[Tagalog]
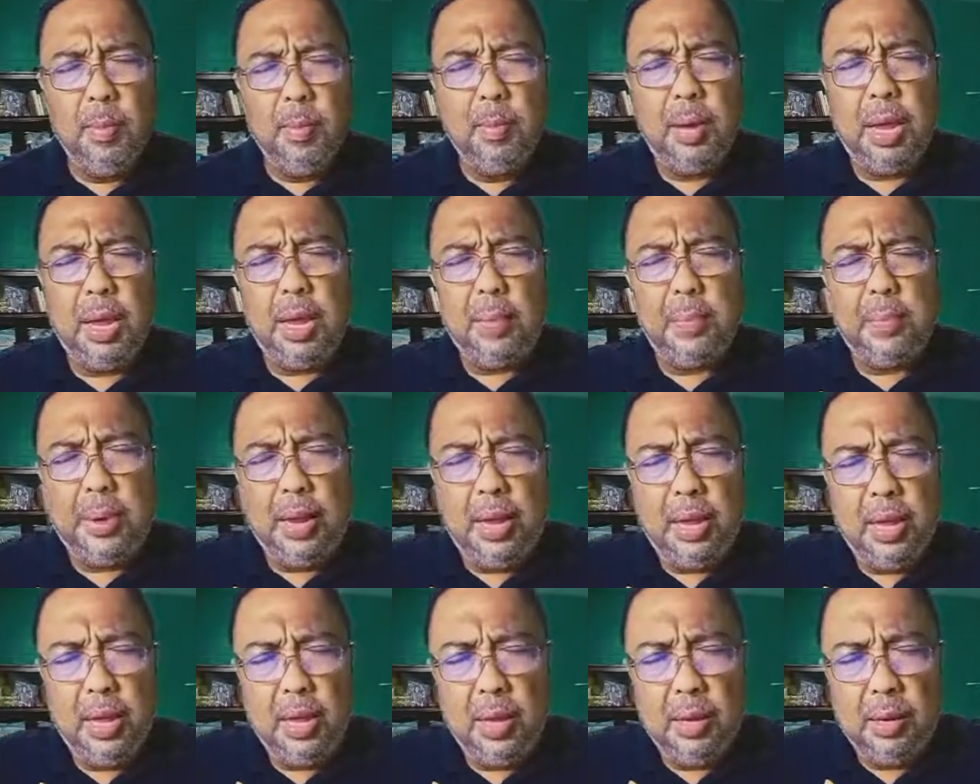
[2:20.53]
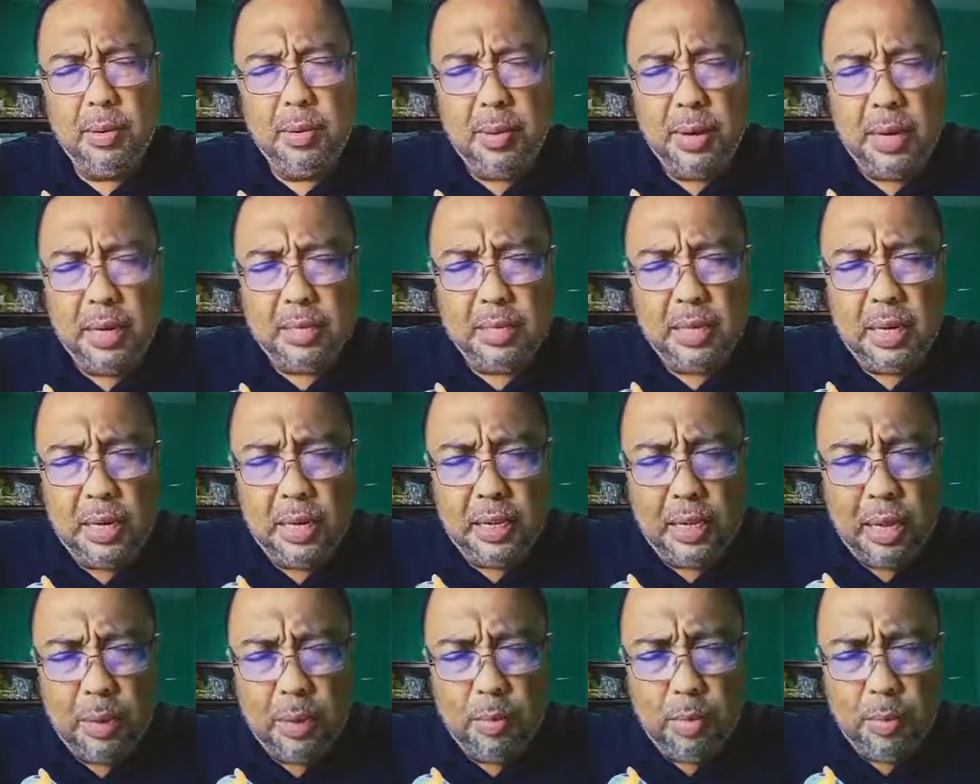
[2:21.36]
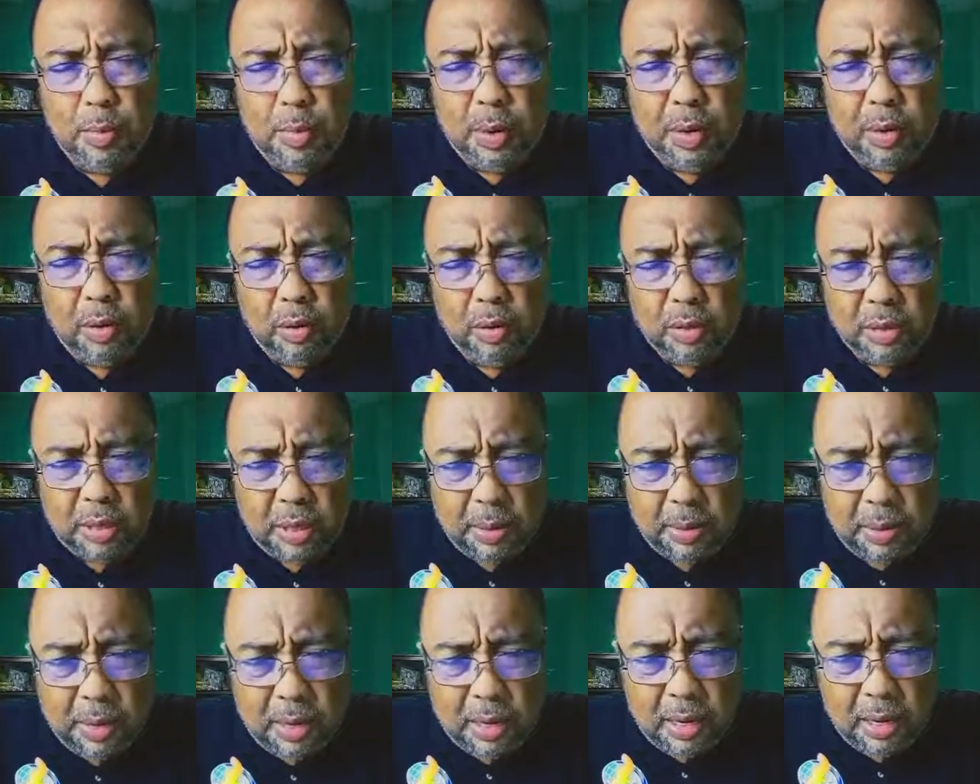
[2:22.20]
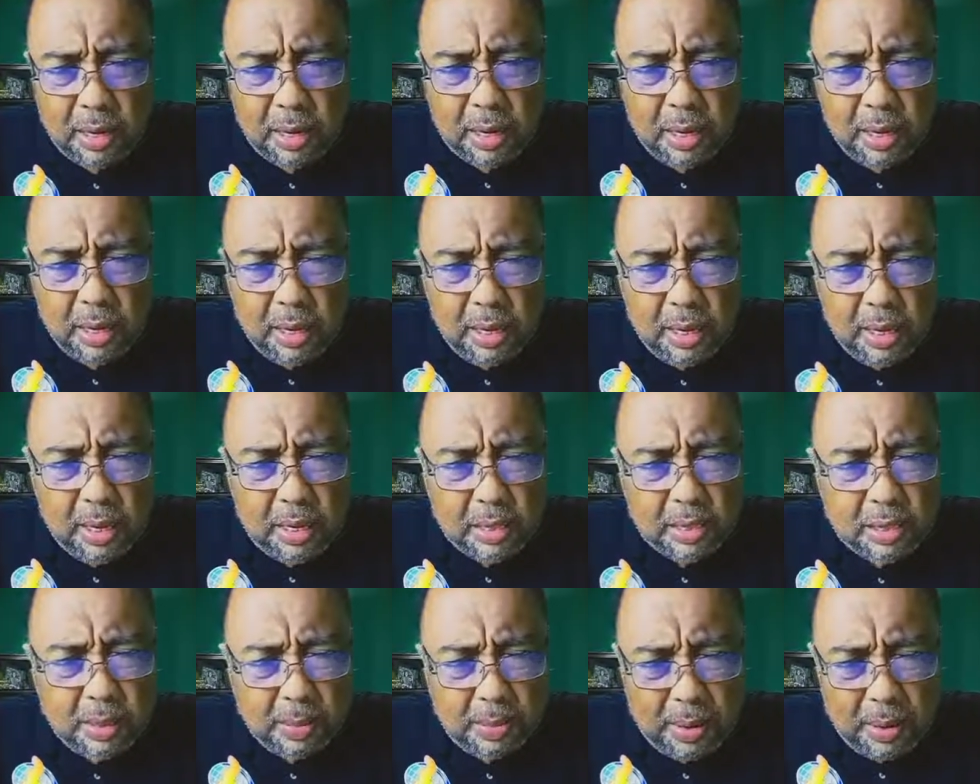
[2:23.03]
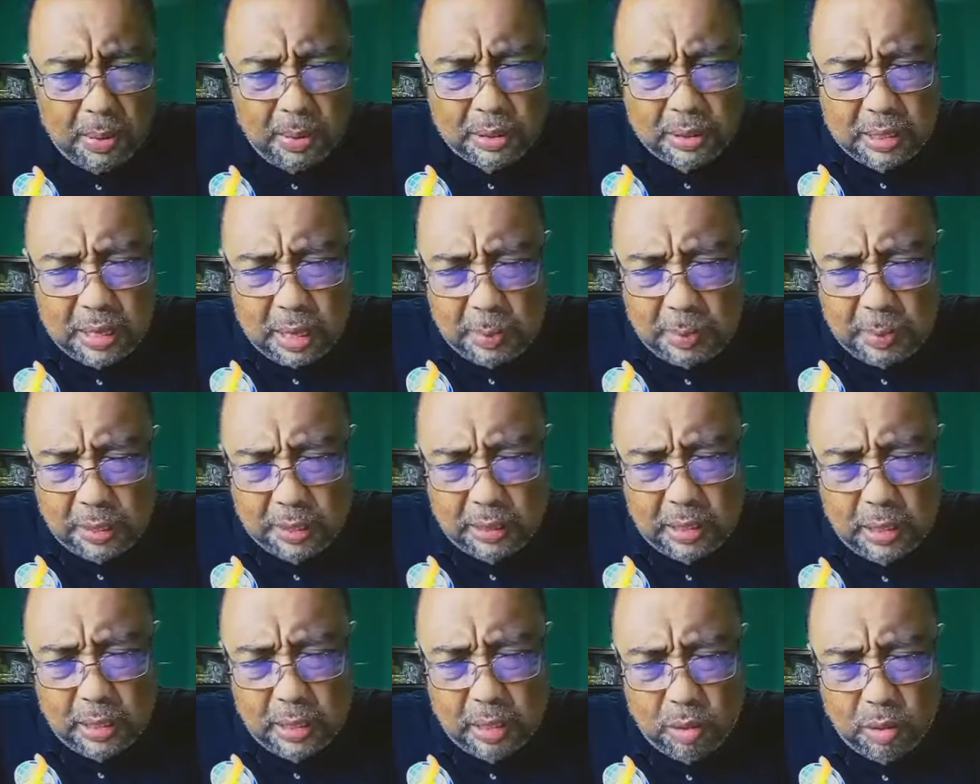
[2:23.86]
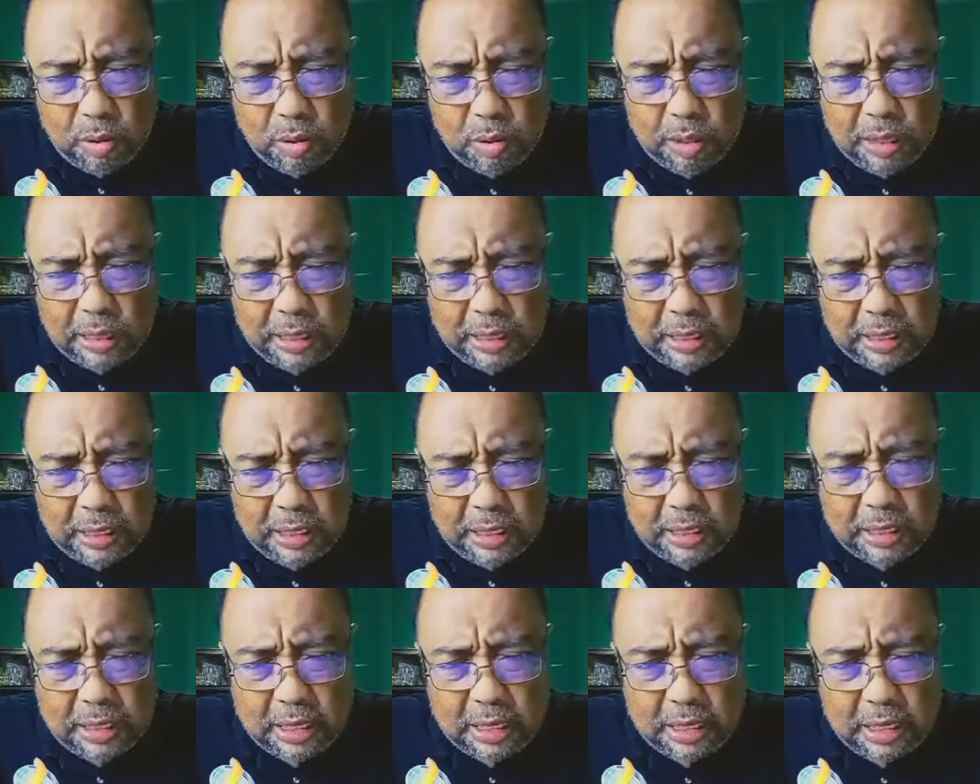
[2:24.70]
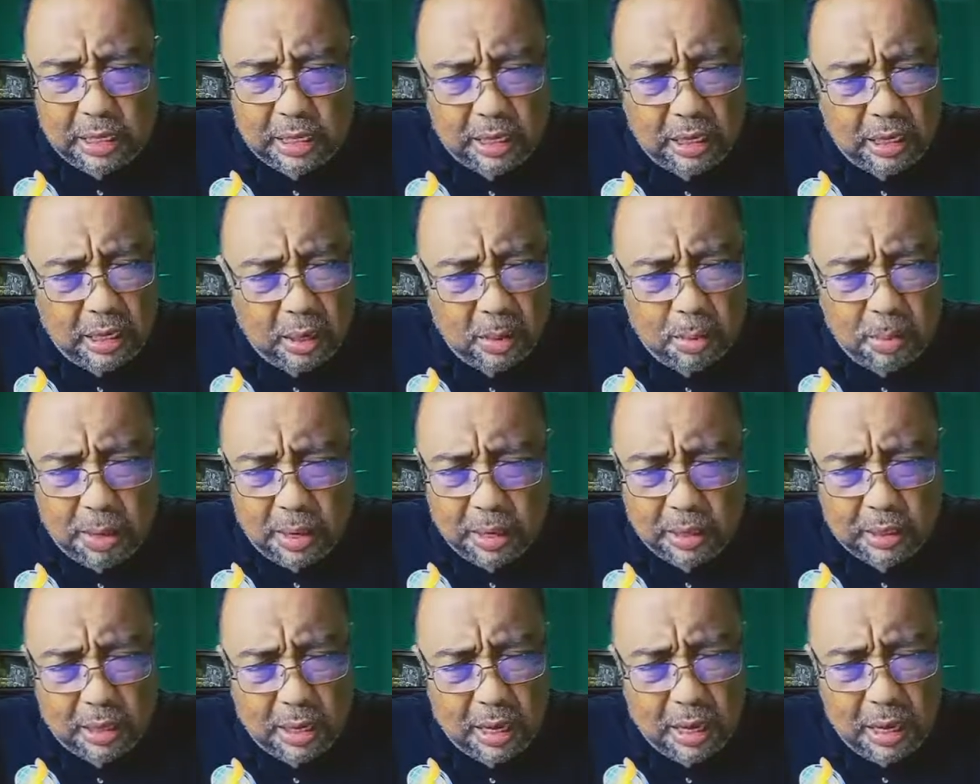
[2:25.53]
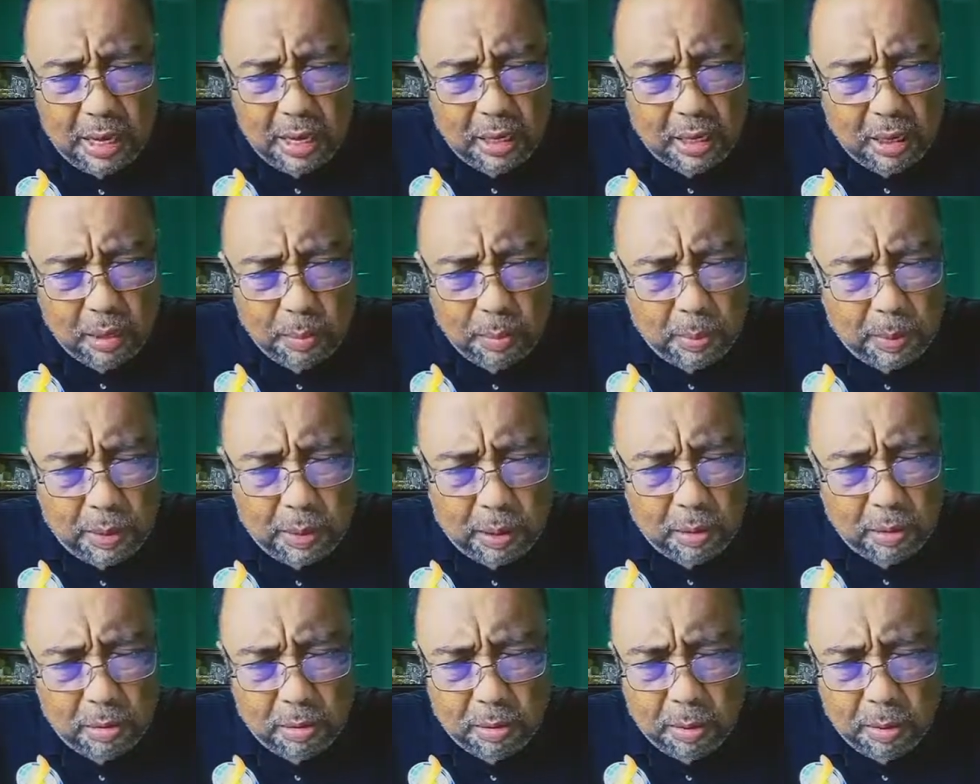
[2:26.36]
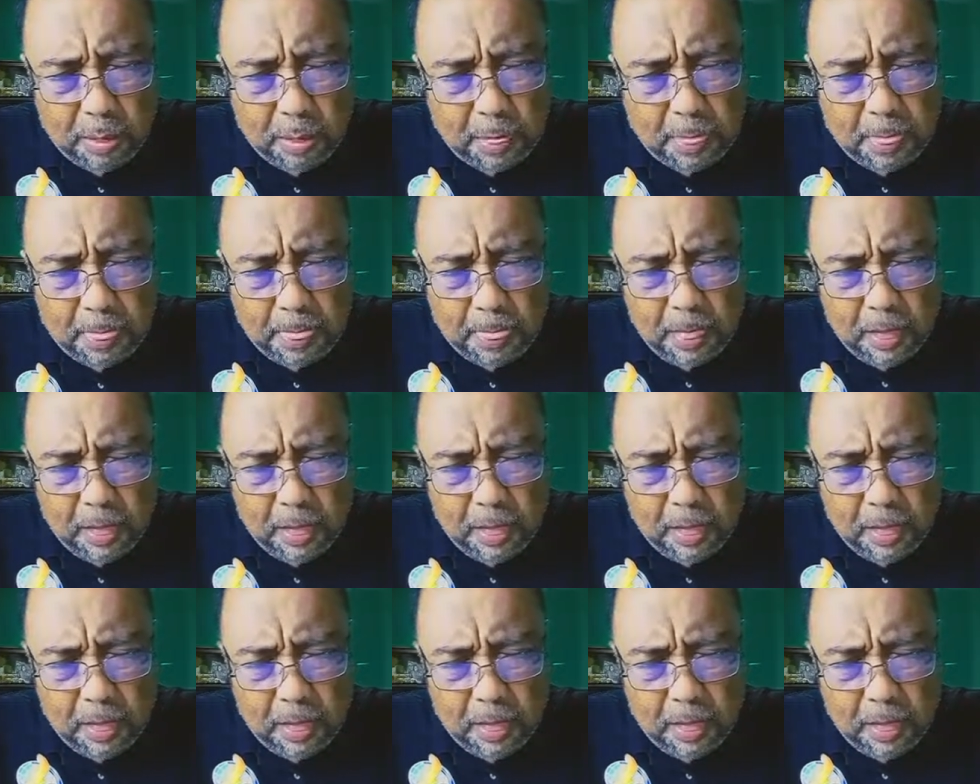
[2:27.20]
maipahayag ng mga salita mo, Panginoon, sa, mga, sa bawat kapatiran ko nakikinig sa kanilang mga tahanan, Panginoon.